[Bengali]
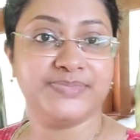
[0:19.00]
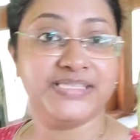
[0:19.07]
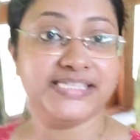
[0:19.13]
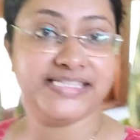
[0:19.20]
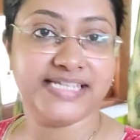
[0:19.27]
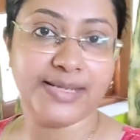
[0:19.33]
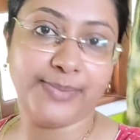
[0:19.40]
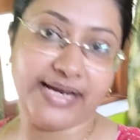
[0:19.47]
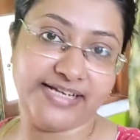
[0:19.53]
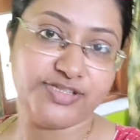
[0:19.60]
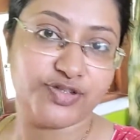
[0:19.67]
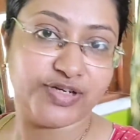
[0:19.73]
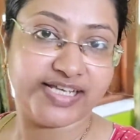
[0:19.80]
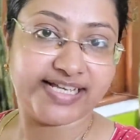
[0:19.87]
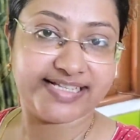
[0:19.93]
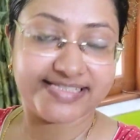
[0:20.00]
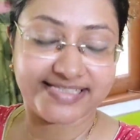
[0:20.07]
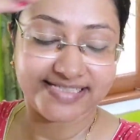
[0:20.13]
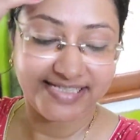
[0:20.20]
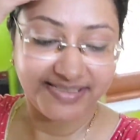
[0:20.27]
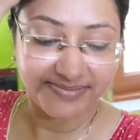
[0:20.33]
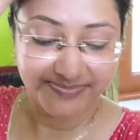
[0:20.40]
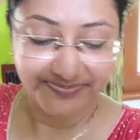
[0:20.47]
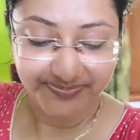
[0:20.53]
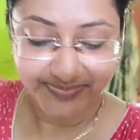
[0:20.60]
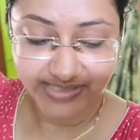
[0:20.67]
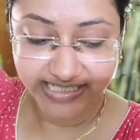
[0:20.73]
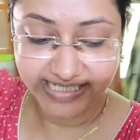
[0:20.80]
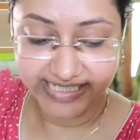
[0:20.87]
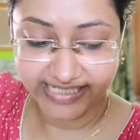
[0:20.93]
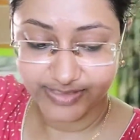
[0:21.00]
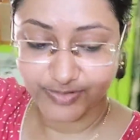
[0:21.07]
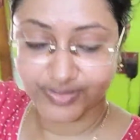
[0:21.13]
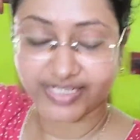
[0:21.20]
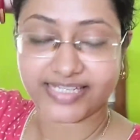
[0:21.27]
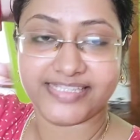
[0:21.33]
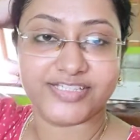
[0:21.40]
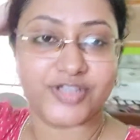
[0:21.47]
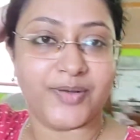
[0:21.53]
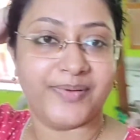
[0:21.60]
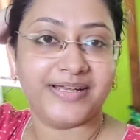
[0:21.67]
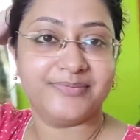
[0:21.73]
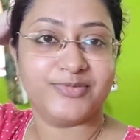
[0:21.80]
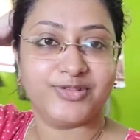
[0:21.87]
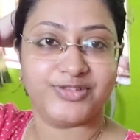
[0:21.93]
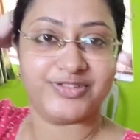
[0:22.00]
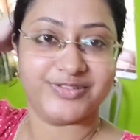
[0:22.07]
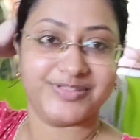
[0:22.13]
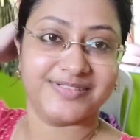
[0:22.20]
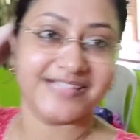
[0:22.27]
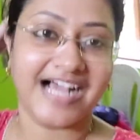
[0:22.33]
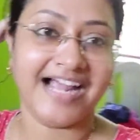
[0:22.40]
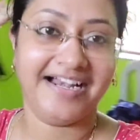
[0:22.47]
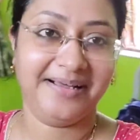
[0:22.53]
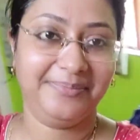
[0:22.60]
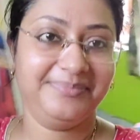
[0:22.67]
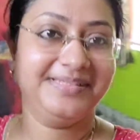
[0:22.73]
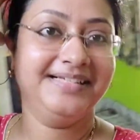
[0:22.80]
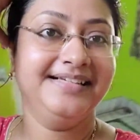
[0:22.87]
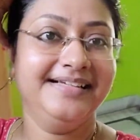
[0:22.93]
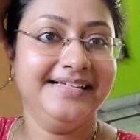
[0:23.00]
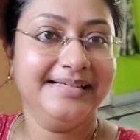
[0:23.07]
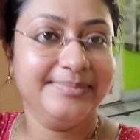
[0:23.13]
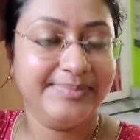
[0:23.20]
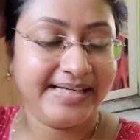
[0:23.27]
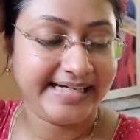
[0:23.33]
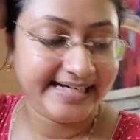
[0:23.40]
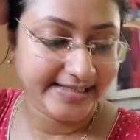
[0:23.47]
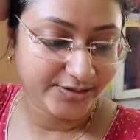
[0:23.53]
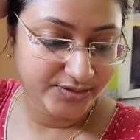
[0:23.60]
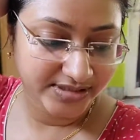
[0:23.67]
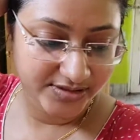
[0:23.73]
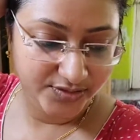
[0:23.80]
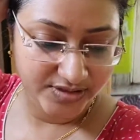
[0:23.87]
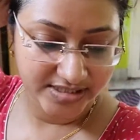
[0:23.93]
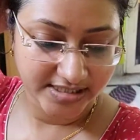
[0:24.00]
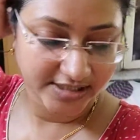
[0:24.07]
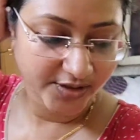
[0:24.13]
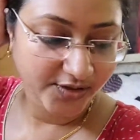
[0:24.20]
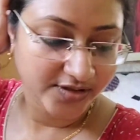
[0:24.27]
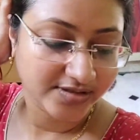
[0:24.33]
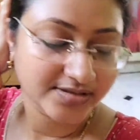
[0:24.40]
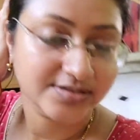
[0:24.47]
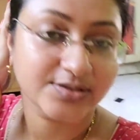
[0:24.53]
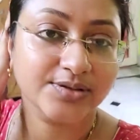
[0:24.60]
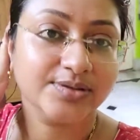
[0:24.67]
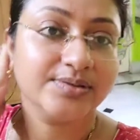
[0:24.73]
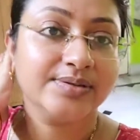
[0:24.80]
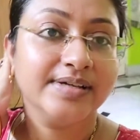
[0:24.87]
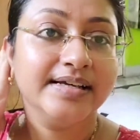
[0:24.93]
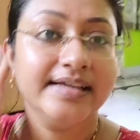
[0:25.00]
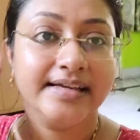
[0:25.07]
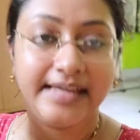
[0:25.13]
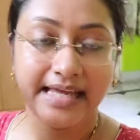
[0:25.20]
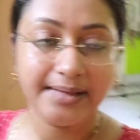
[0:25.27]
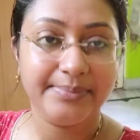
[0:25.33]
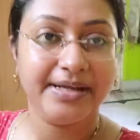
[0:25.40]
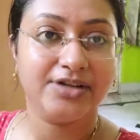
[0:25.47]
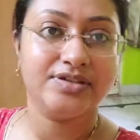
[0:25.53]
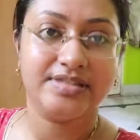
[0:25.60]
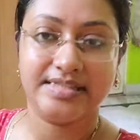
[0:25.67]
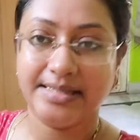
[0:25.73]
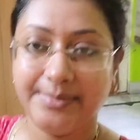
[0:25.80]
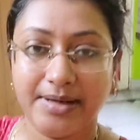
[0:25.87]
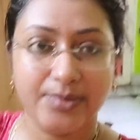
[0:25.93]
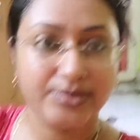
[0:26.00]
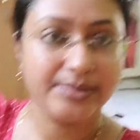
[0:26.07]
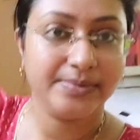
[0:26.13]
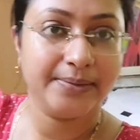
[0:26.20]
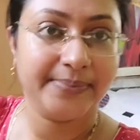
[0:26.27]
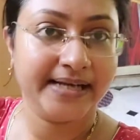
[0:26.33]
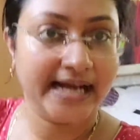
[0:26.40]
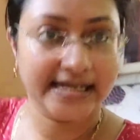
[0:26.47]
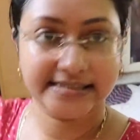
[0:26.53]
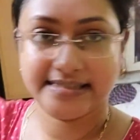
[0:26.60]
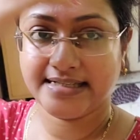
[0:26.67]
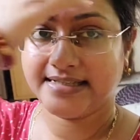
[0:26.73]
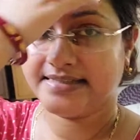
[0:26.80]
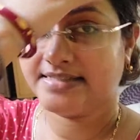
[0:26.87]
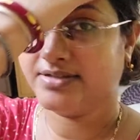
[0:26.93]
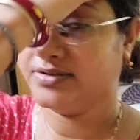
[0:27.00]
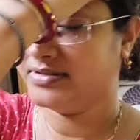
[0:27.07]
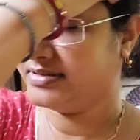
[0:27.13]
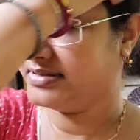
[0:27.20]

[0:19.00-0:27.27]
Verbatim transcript: দিদিরা বাড়ি চলে যাচ্ছে তো একটুখানি সবারই মন টন খারাপ মেয়েটা এতদিন তো ছিল তো এই বেরোচ্ছে মামনি বাপি রাখতে যাচ্ছে